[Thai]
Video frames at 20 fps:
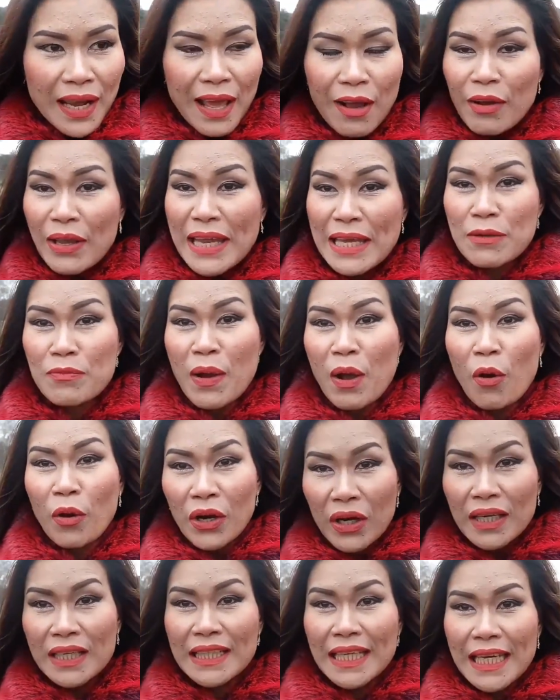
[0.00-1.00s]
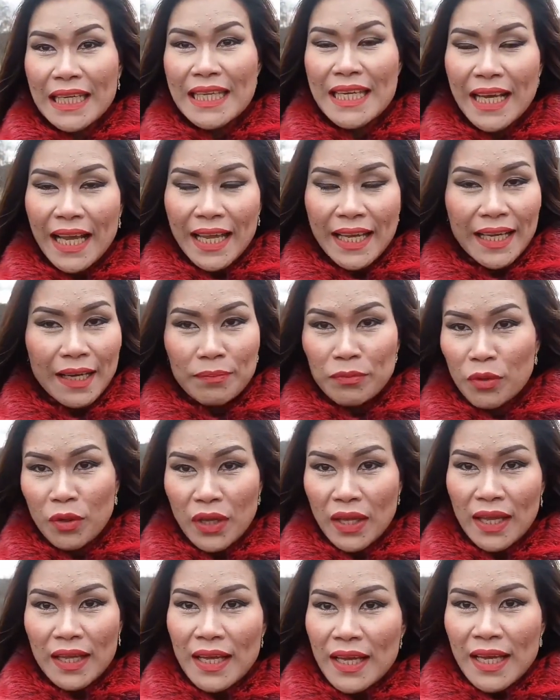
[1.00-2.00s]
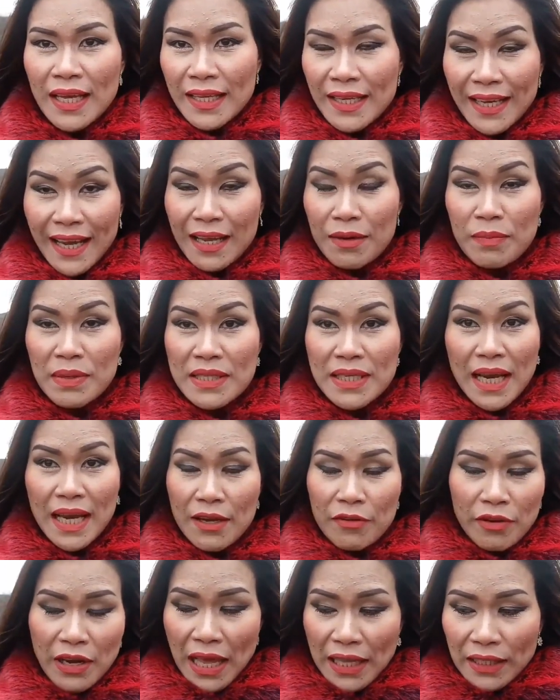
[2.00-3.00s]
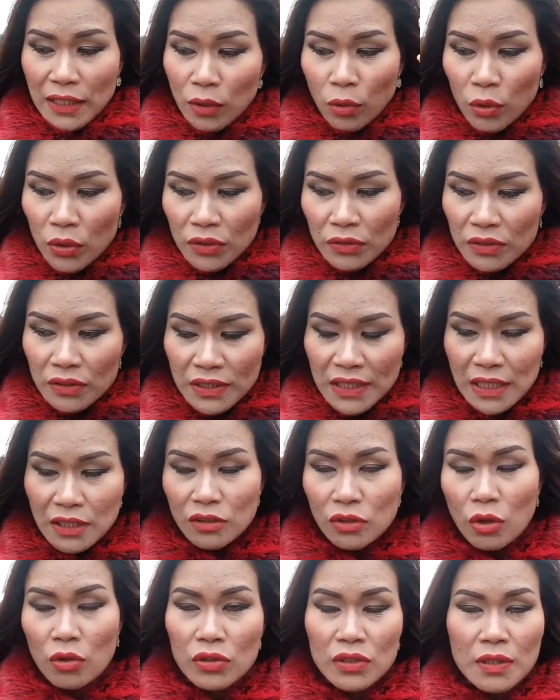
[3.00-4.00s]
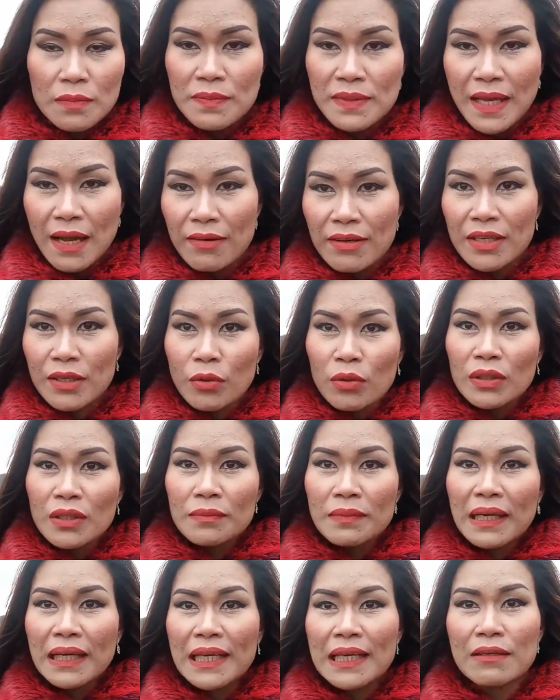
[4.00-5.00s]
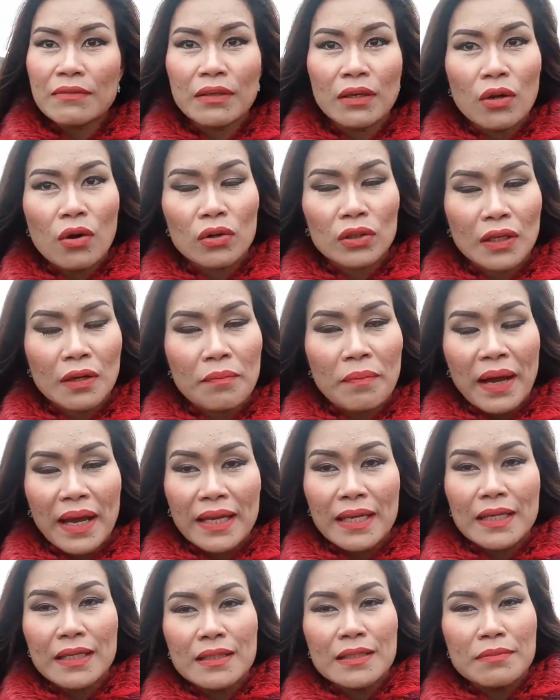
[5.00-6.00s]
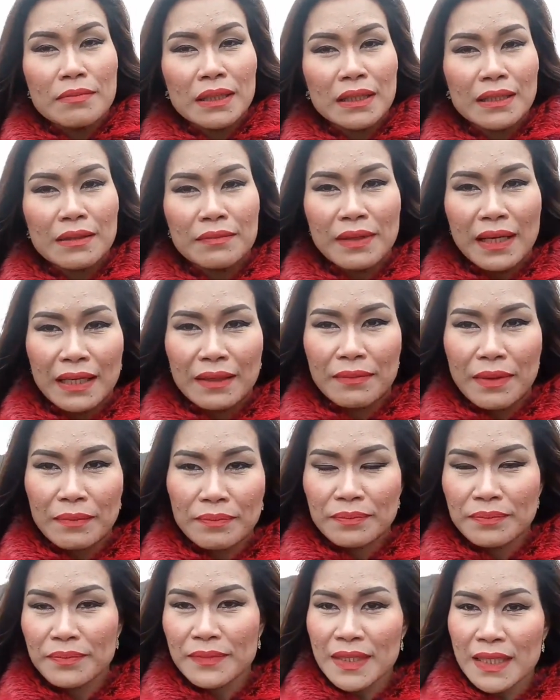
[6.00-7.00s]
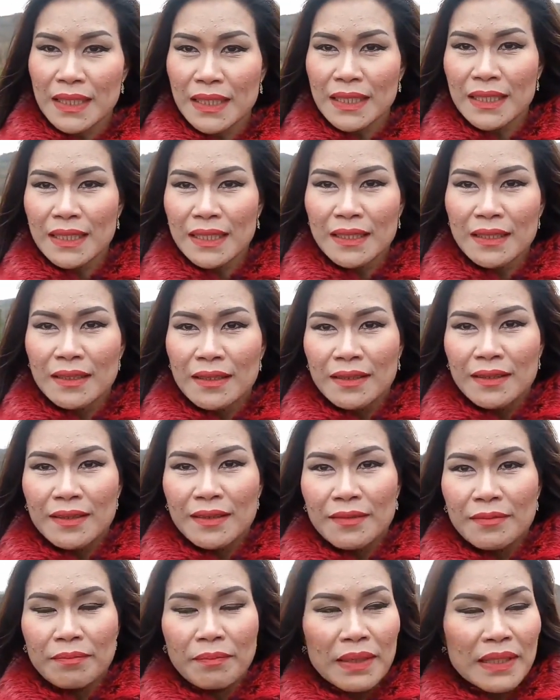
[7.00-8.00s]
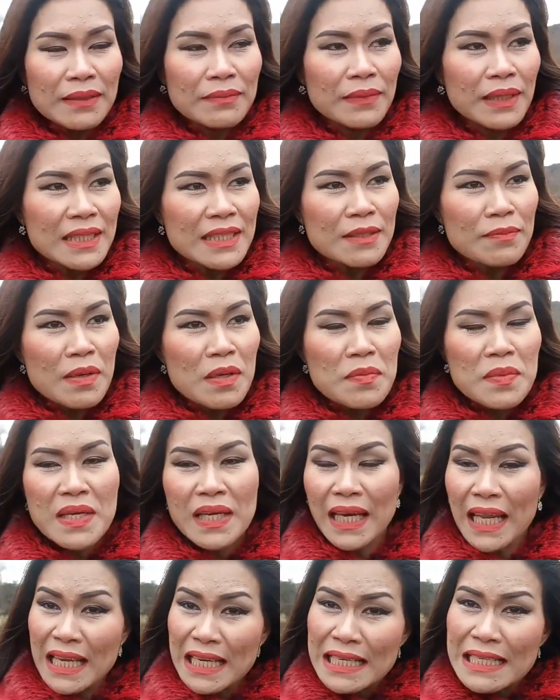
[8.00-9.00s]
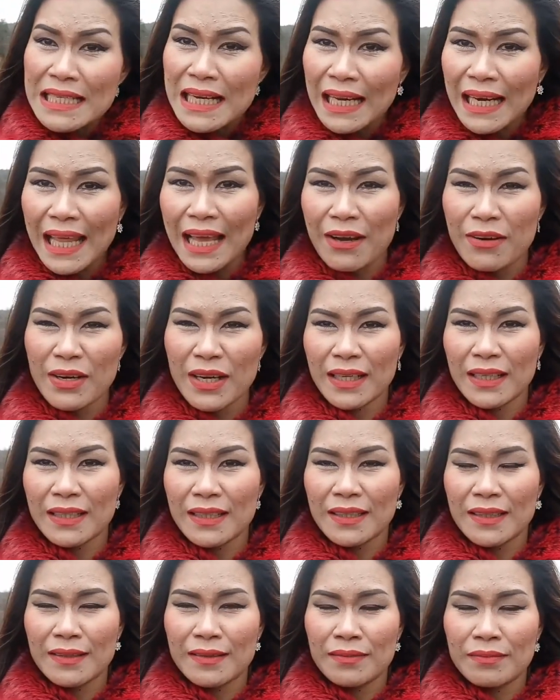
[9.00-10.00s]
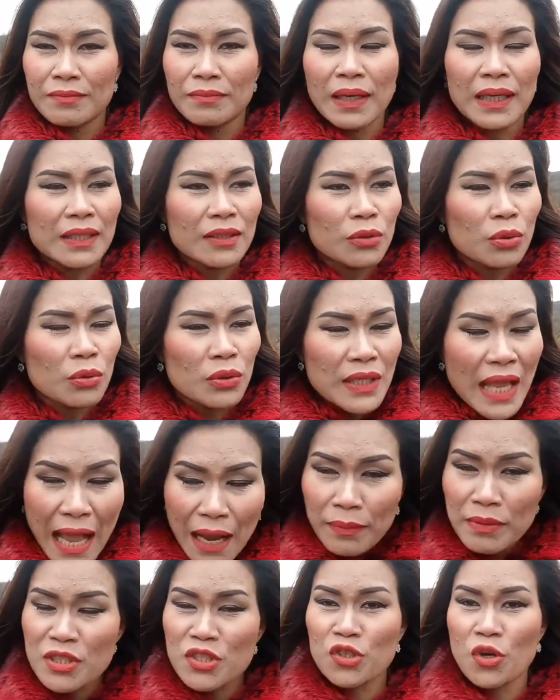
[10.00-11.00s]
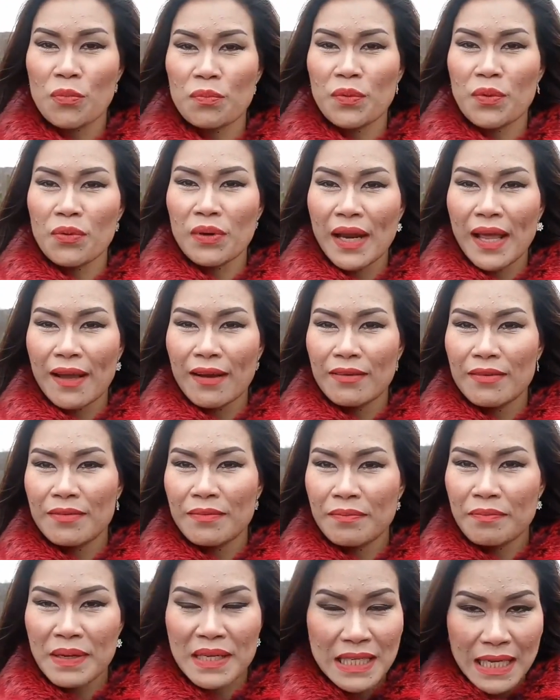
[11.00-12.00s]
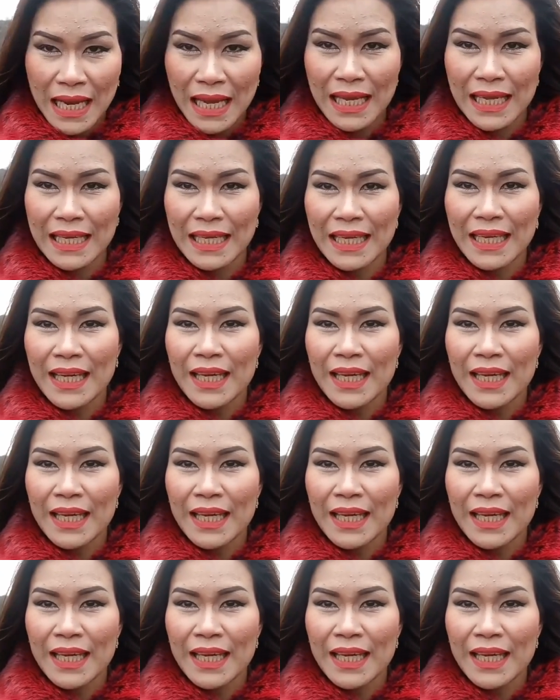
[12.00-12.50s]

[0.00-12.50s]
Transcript: แล้วคิดว่าคนอื่นคิดยังไงกับตัวเอง อย่างนั้นไม่ใช่ เวลาที่คุณจิตตกซึมเศร้านี่คุณกำลังคิดว่าโลกทั้งใบนี่คือมันกำลังแบบ มันเหมือนจะไม่มีอะไรเหลือแล้วอ่ะเหมือนทุกอย่างมันจบลงแล้ว ไม่ใช่